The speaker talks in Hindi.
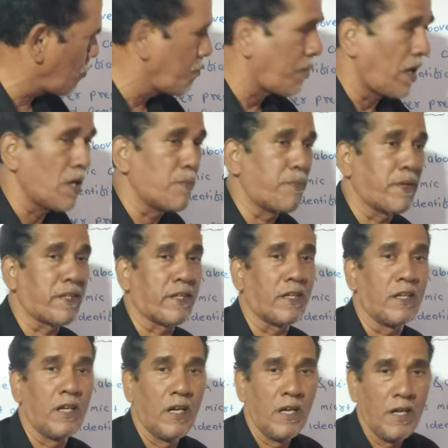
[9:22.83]
टू फाइव परसेंट
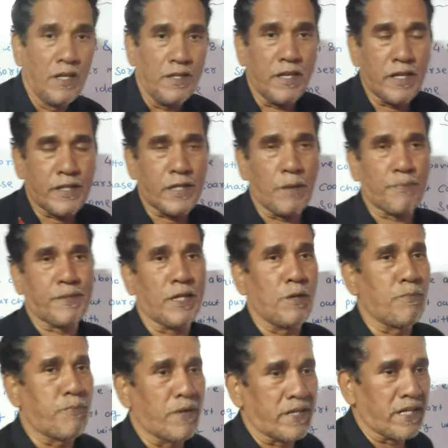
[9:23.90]
ये सबसे
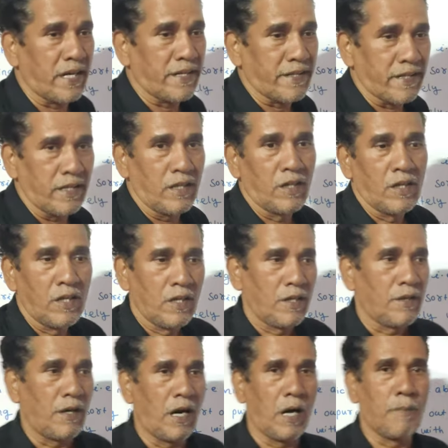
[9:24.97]
इम्पोर्टेंट है
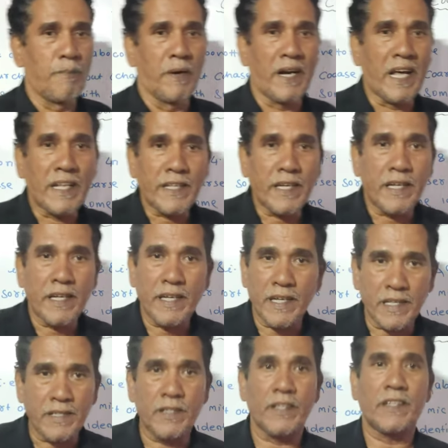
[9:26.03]
आप बढ़ा के
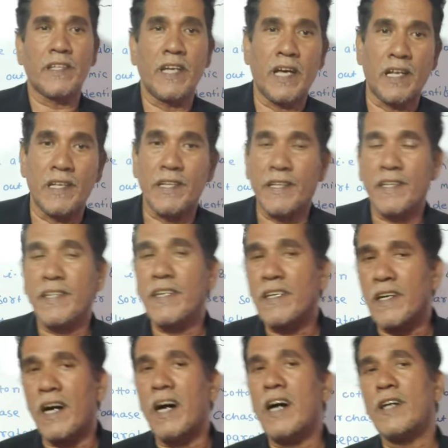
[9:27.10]
रख तो दिया लेकिन
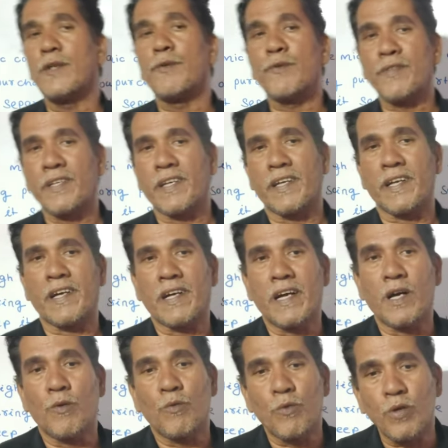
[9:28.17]
कहाँ यूज
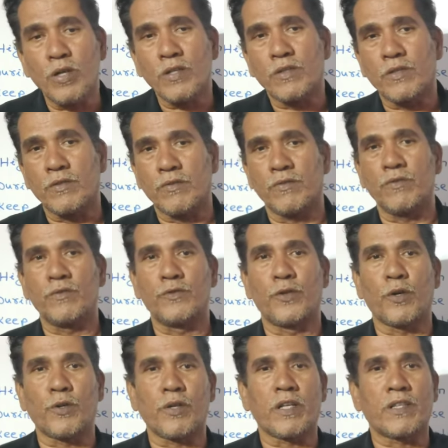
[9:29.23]
करेगा वो
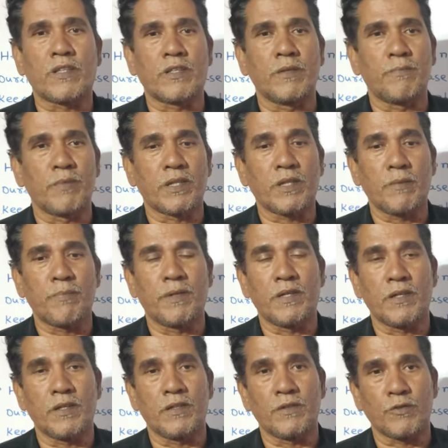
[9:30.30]
ज़रूरत मतलब
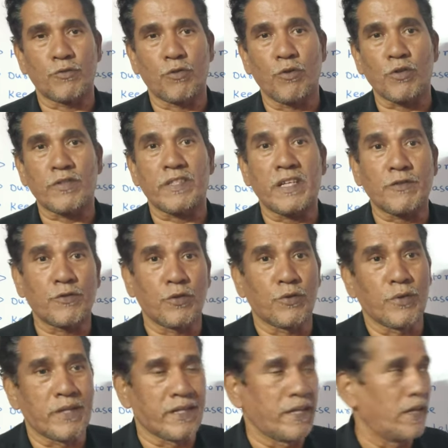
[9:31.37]
सोचना
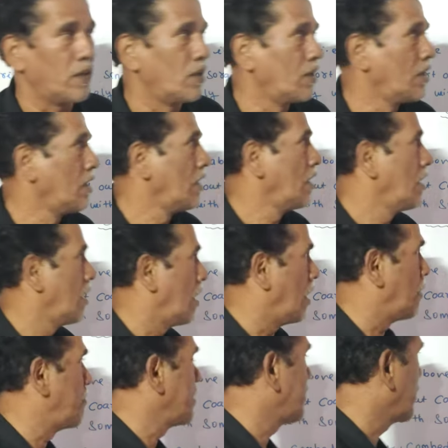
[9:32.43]
ज़रूरी है अभी